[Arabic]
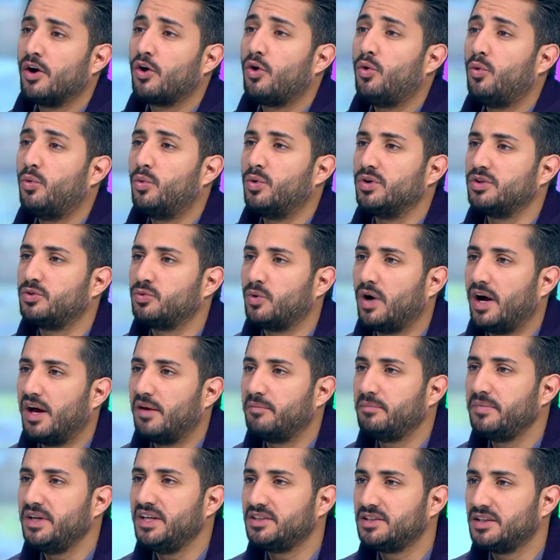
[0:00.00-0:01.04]
قوة
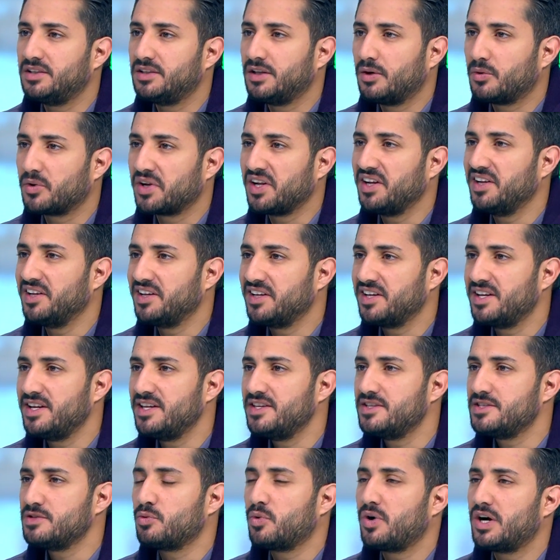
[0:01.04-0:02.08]
وأهمية الدوري
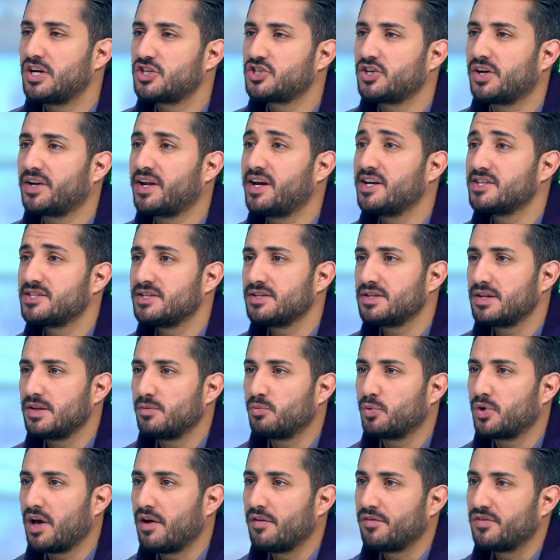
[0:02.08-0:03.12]
الإنجليزي وشراسة
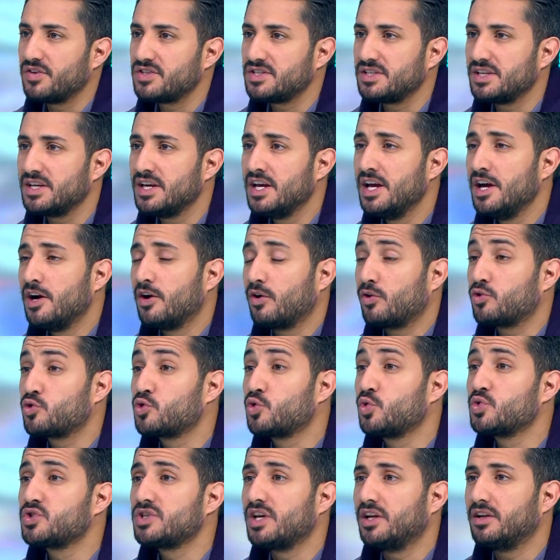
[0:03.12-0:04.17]
المنافسة
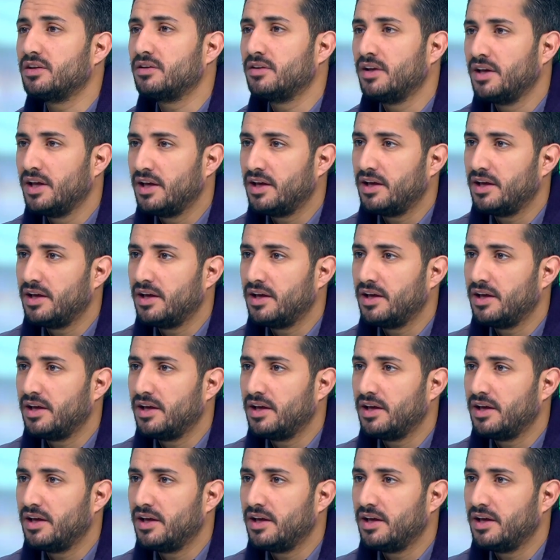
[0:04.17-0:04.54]
خصوصا